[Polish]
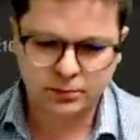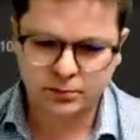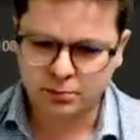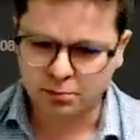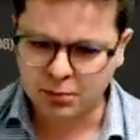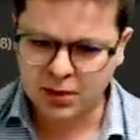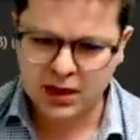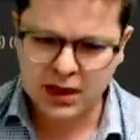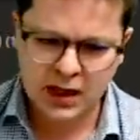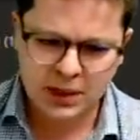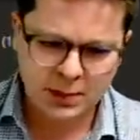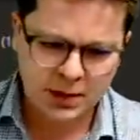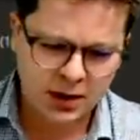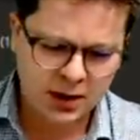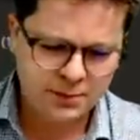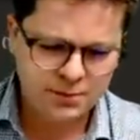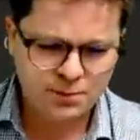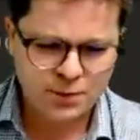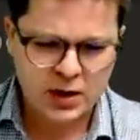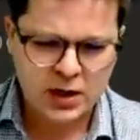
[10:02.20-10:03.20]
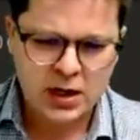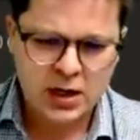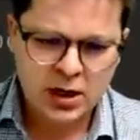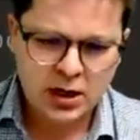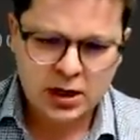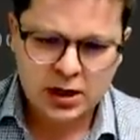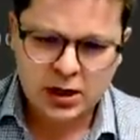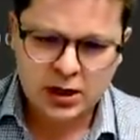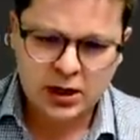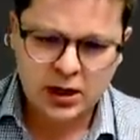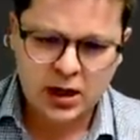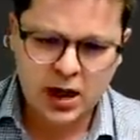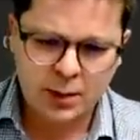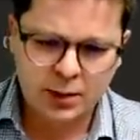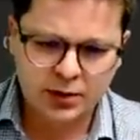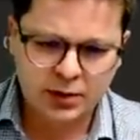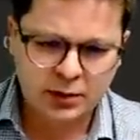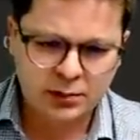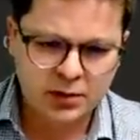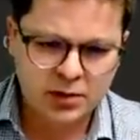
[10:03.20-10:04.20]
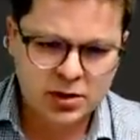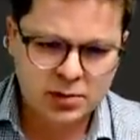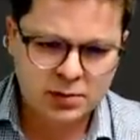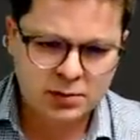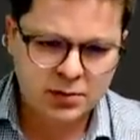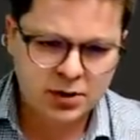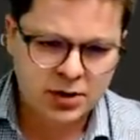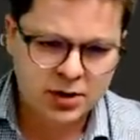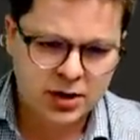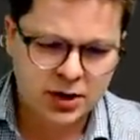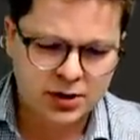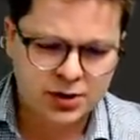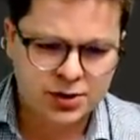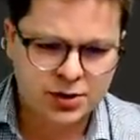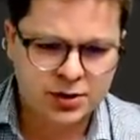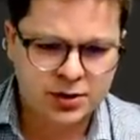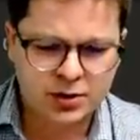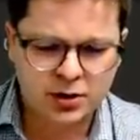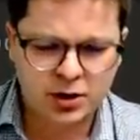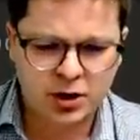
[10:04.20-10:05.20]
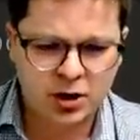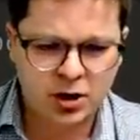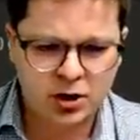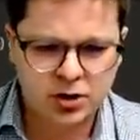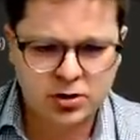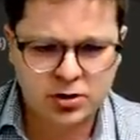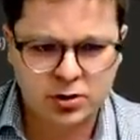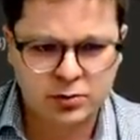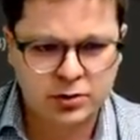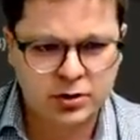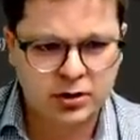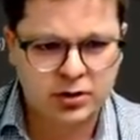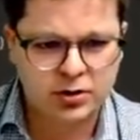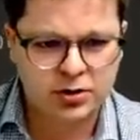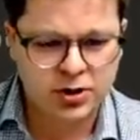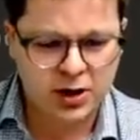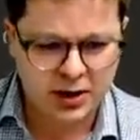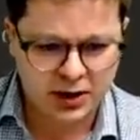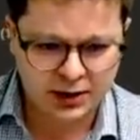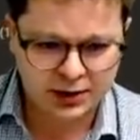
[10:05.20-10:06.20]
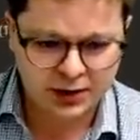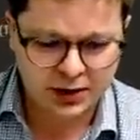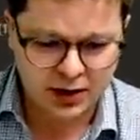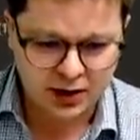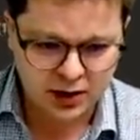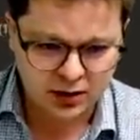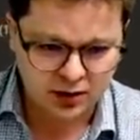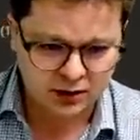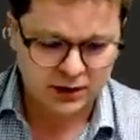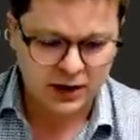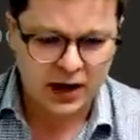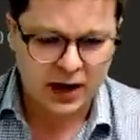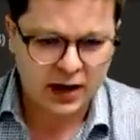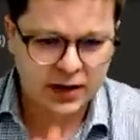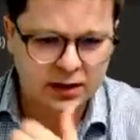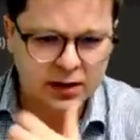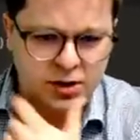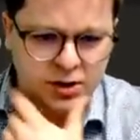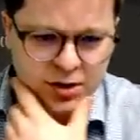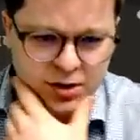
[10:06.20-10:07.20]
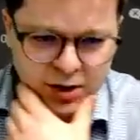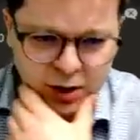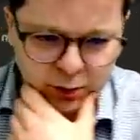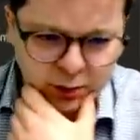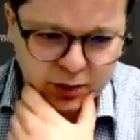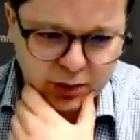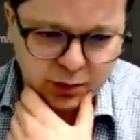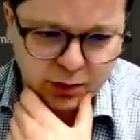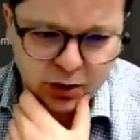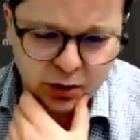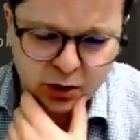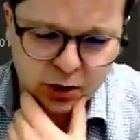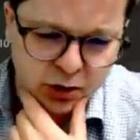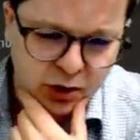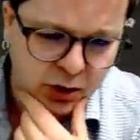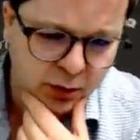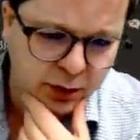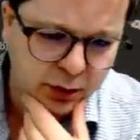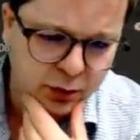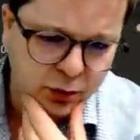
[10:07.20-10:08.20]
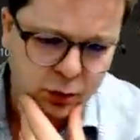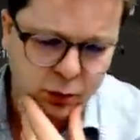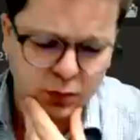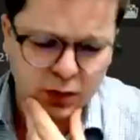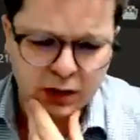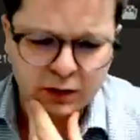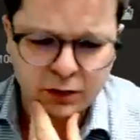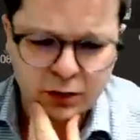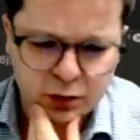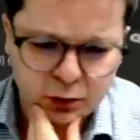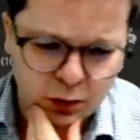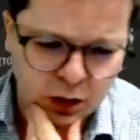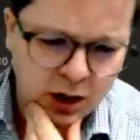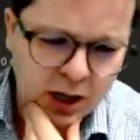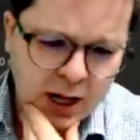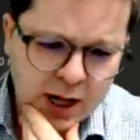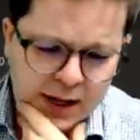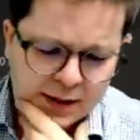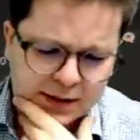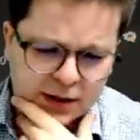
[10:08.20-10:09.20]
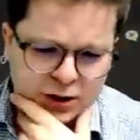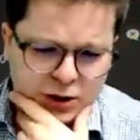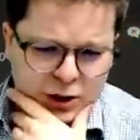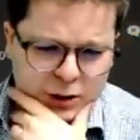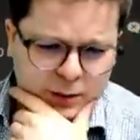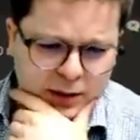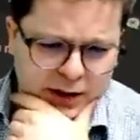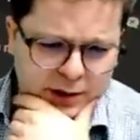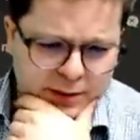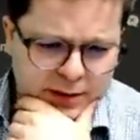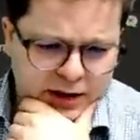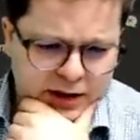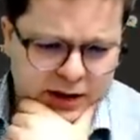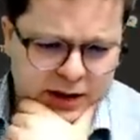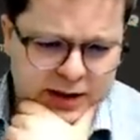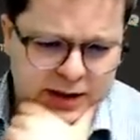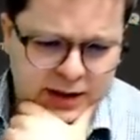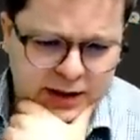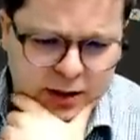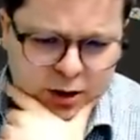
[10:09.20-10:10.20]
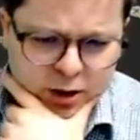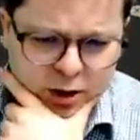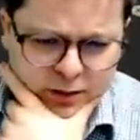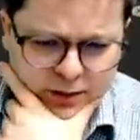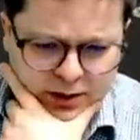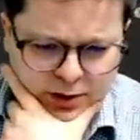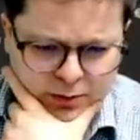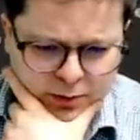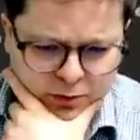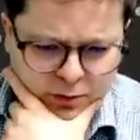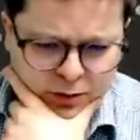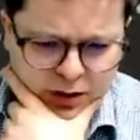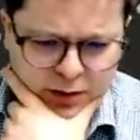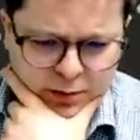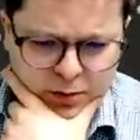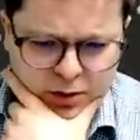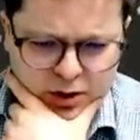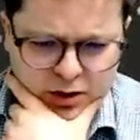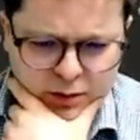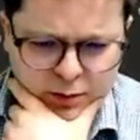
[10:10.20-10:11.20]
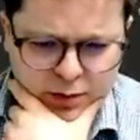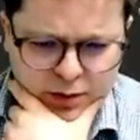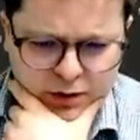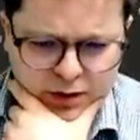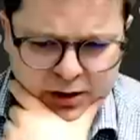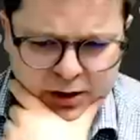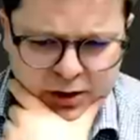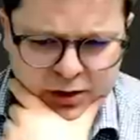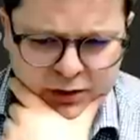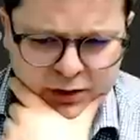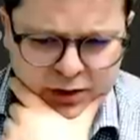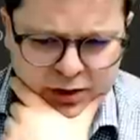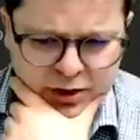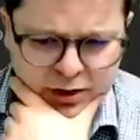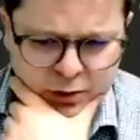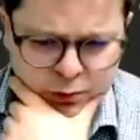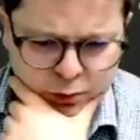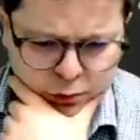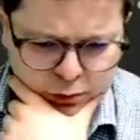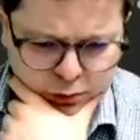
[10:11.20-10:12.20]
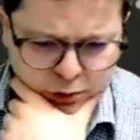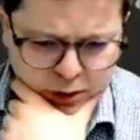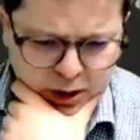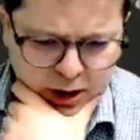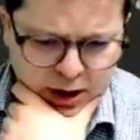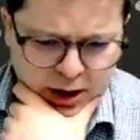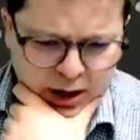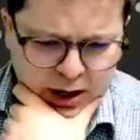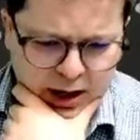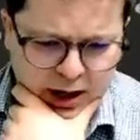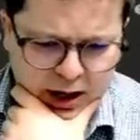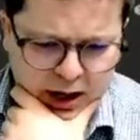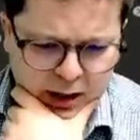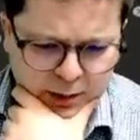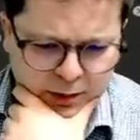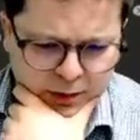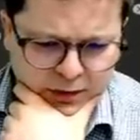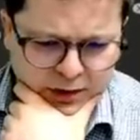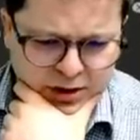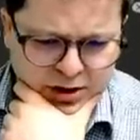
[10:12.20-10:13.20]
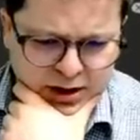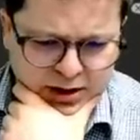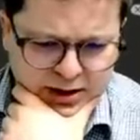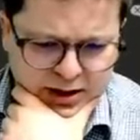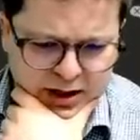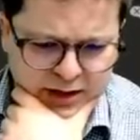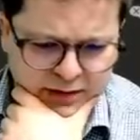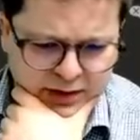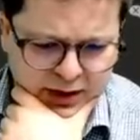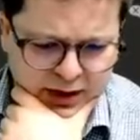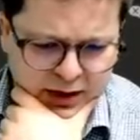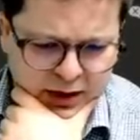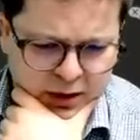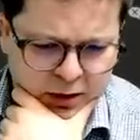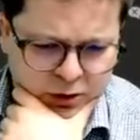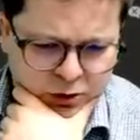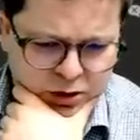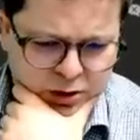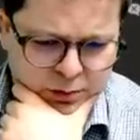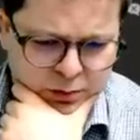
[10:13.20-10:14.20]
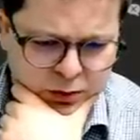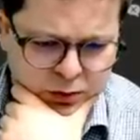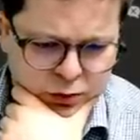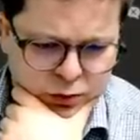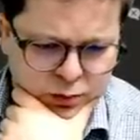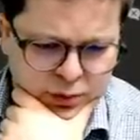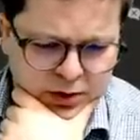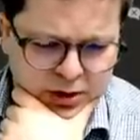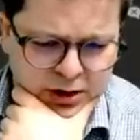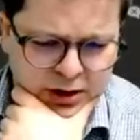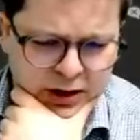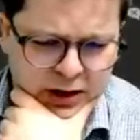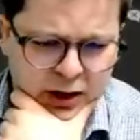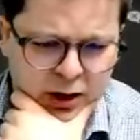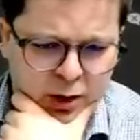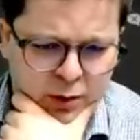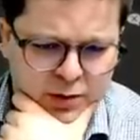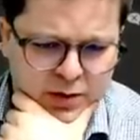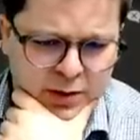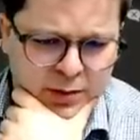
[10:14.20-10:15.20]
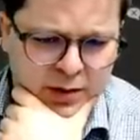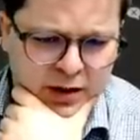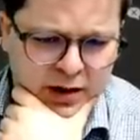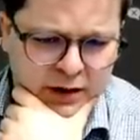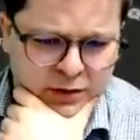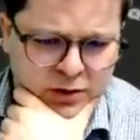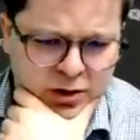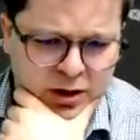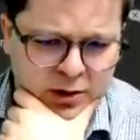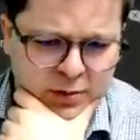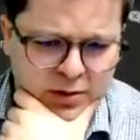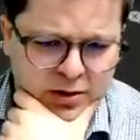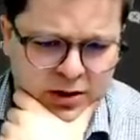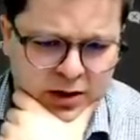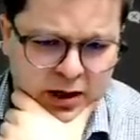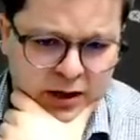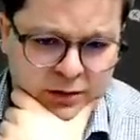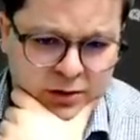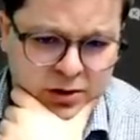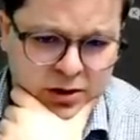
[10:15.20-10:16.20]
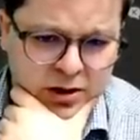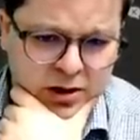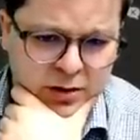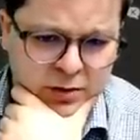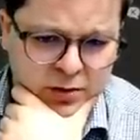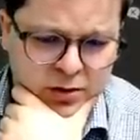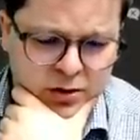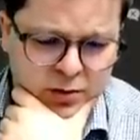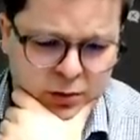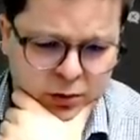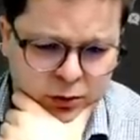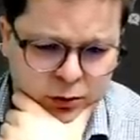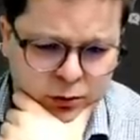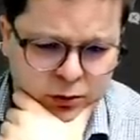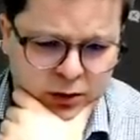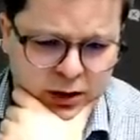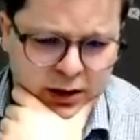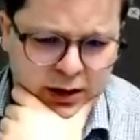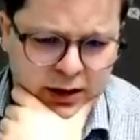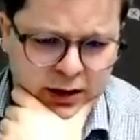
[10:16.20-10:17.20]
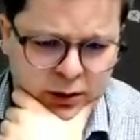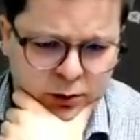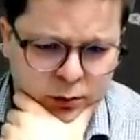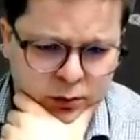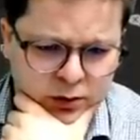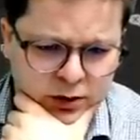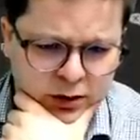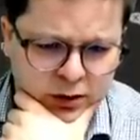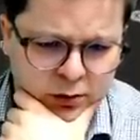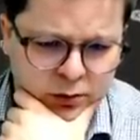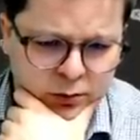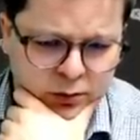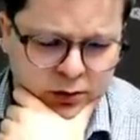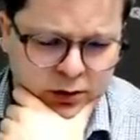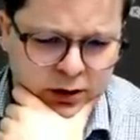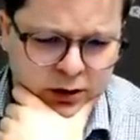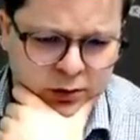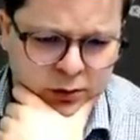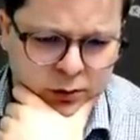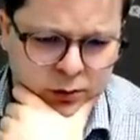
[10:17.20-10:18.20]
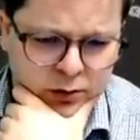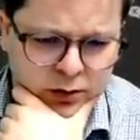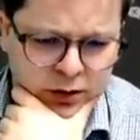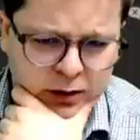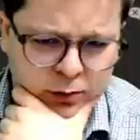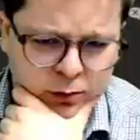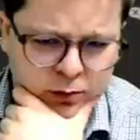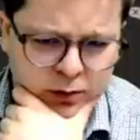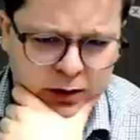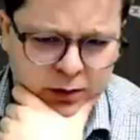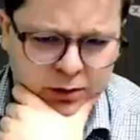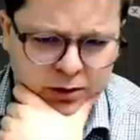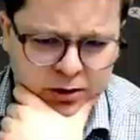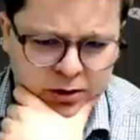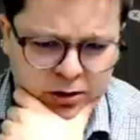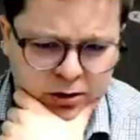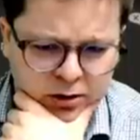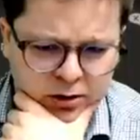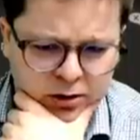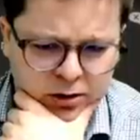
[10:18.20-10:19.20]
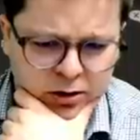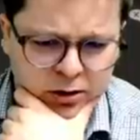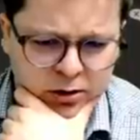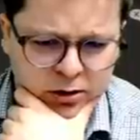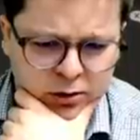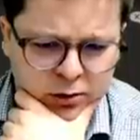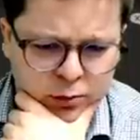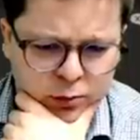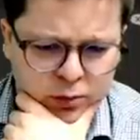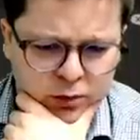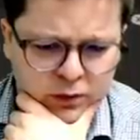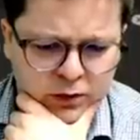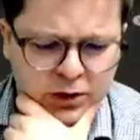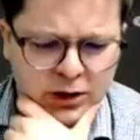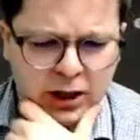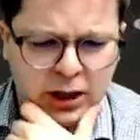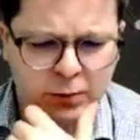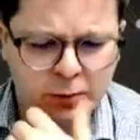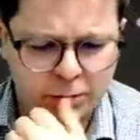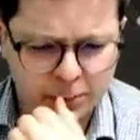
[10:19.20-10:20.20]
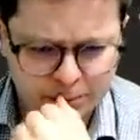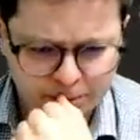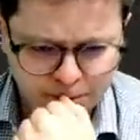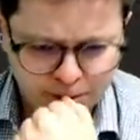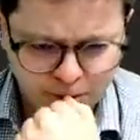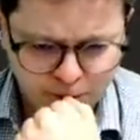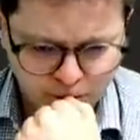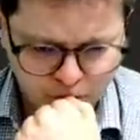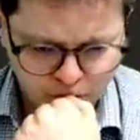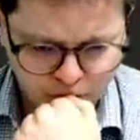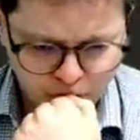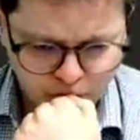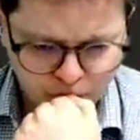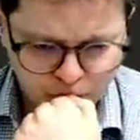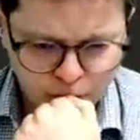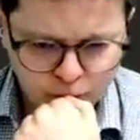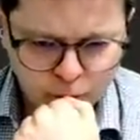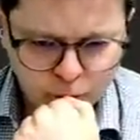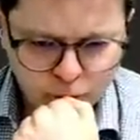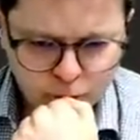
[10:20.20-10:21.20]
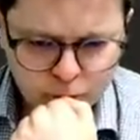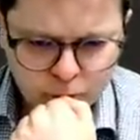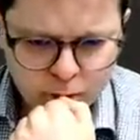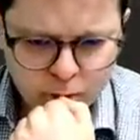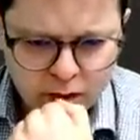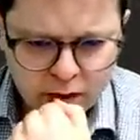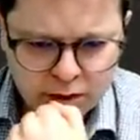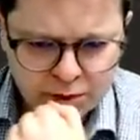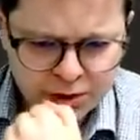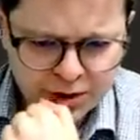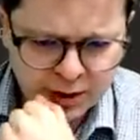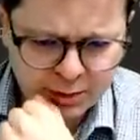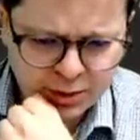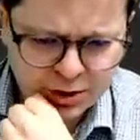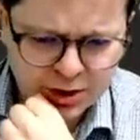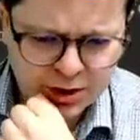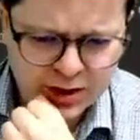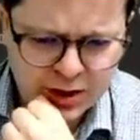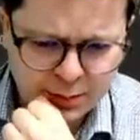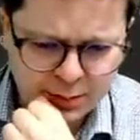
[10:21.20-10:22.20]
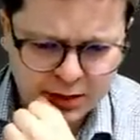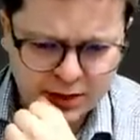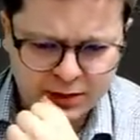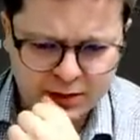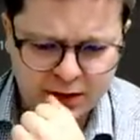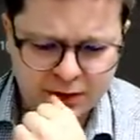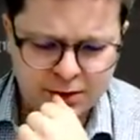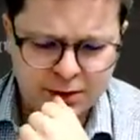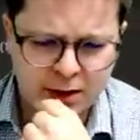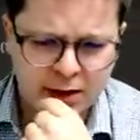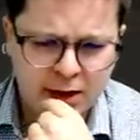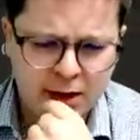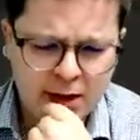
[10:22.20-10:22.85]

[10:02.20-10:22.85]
Bijemy, e, a potem będziemy myśleć. To są tylko szachy internetowe, ale też chciałbym, żeby to z dobrym skutkiem wyszło. Na siłę nie będę teraz atakować, bo w ogóle mogę wprowadzić wieżę tu, albo wieża z F na E8, bo już będzie taka opcja. Bo jak F4, nie, F4 nie może, bo tutaj, ale tutaj, tutaj, tutaj, tutaj będzie dosyć dużo wisiało. Czasami jeszcze C5 wejdzie.